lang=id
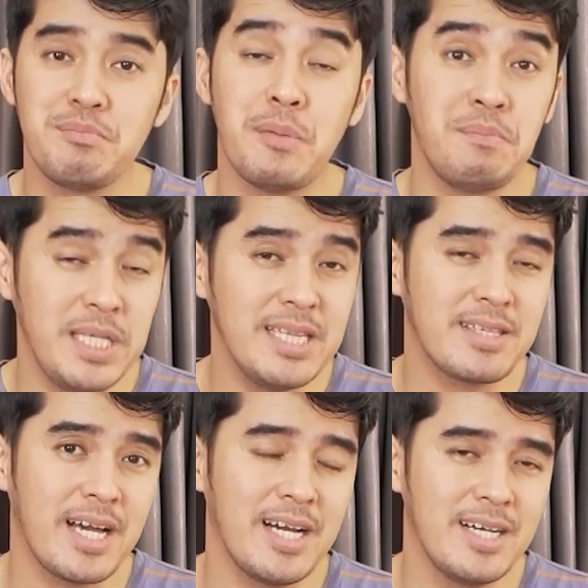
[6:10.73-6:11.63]

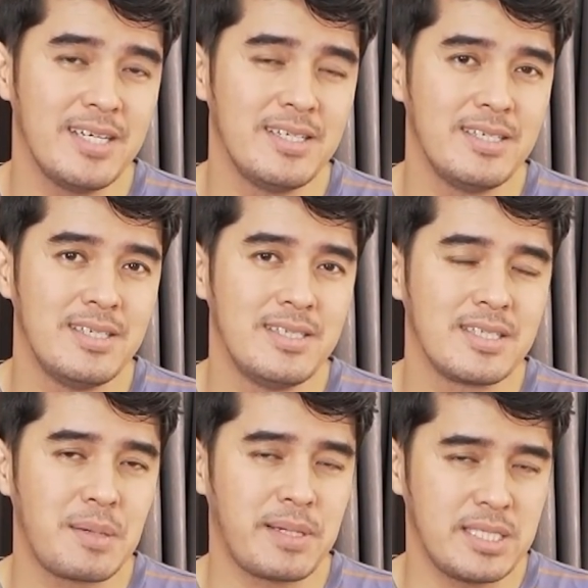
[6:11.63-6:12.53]
meminta
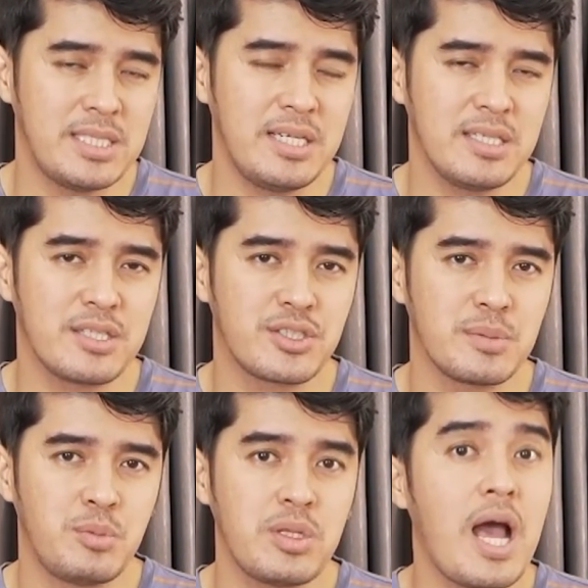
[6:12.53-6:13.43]
kepada janda
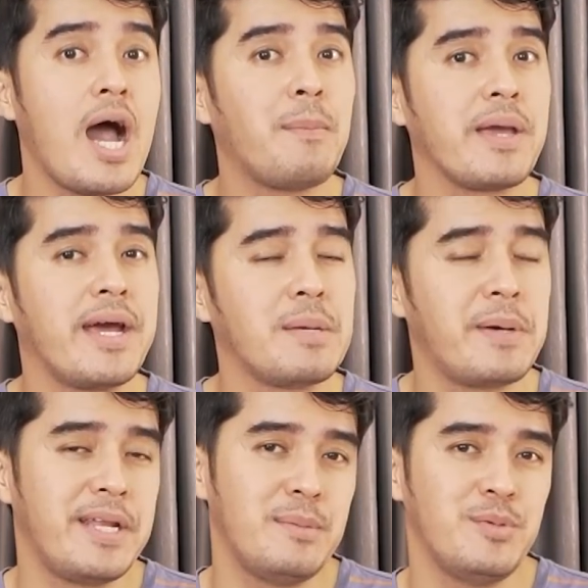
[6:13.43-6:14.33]
tersebut apa yang ada
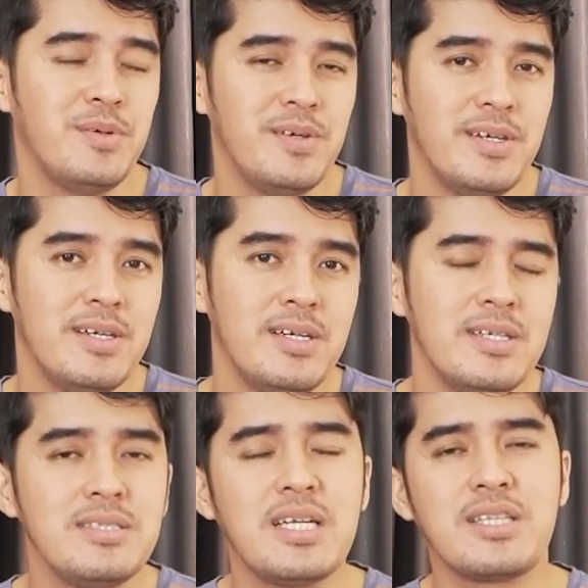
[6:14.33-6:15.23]
padamu.
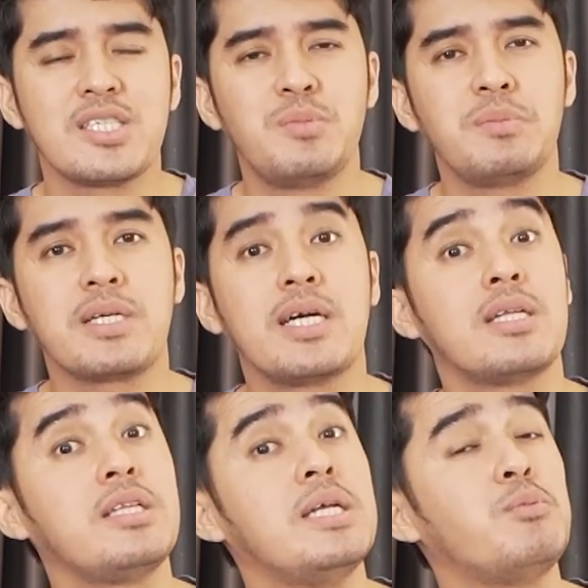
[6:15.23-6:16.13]
Janda tersebut
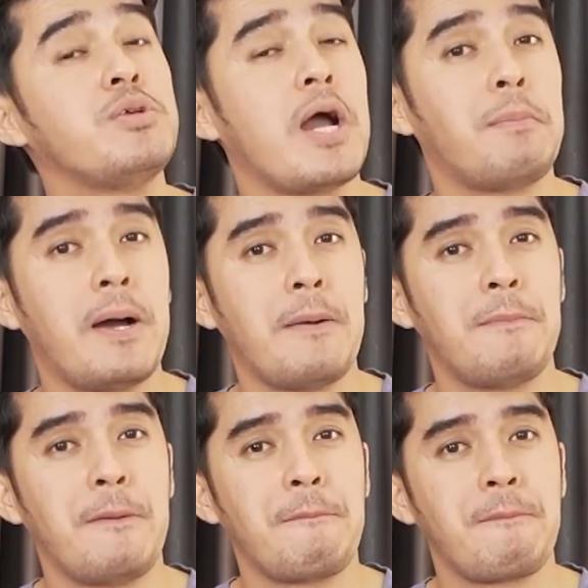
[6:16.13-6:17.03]
berkata tidak punya
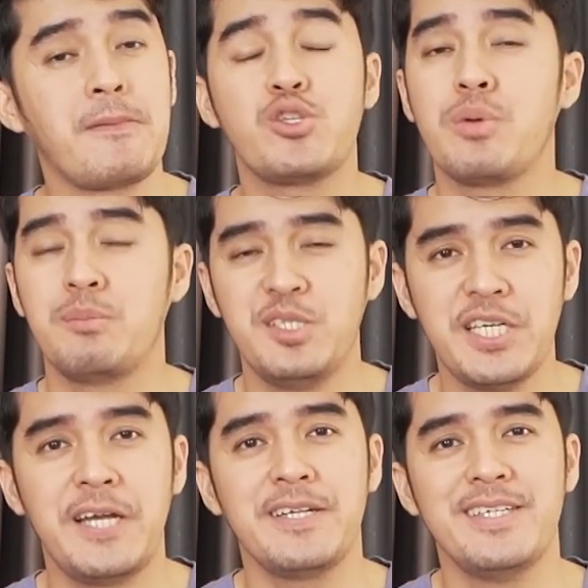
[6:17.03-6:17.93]
apa-apa, cuma
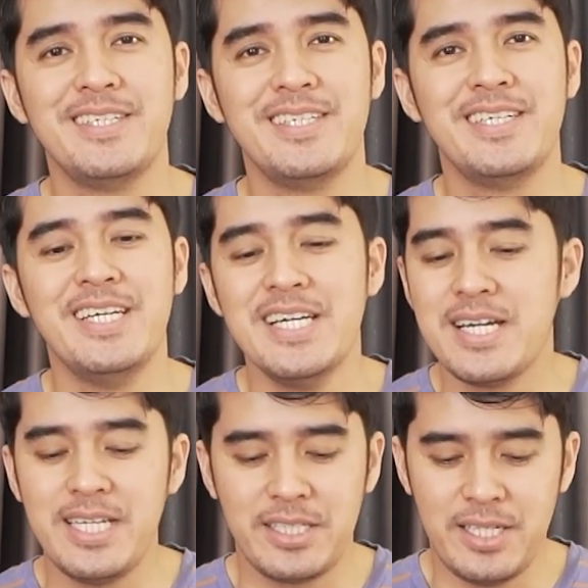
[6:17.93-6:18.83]
bejana.
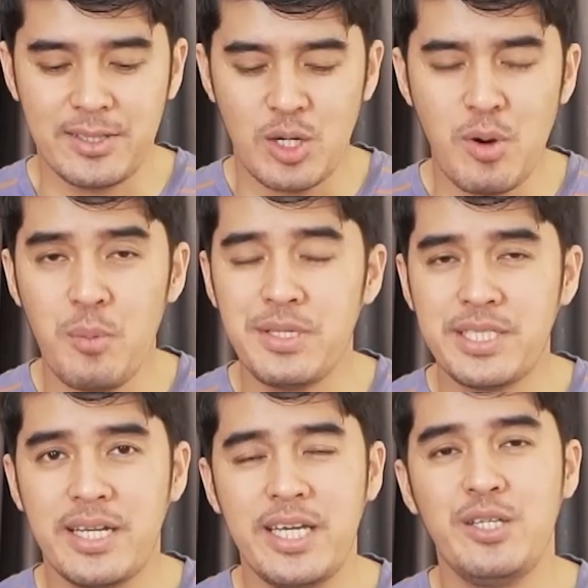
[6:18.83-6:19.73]
Dia tidak tahu bahwa
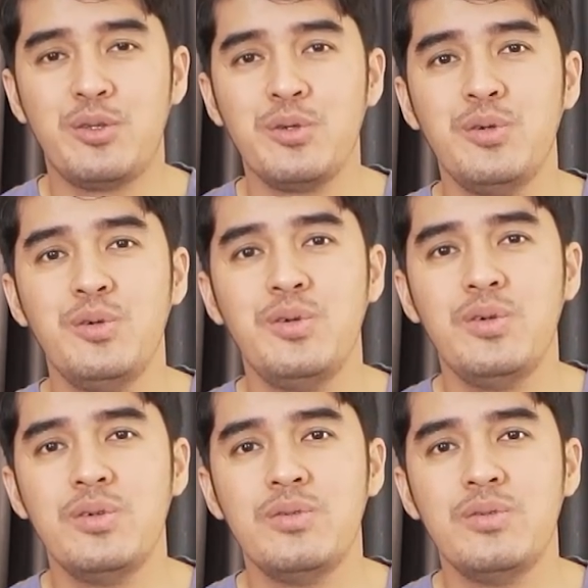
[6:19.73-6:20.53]
bejana itu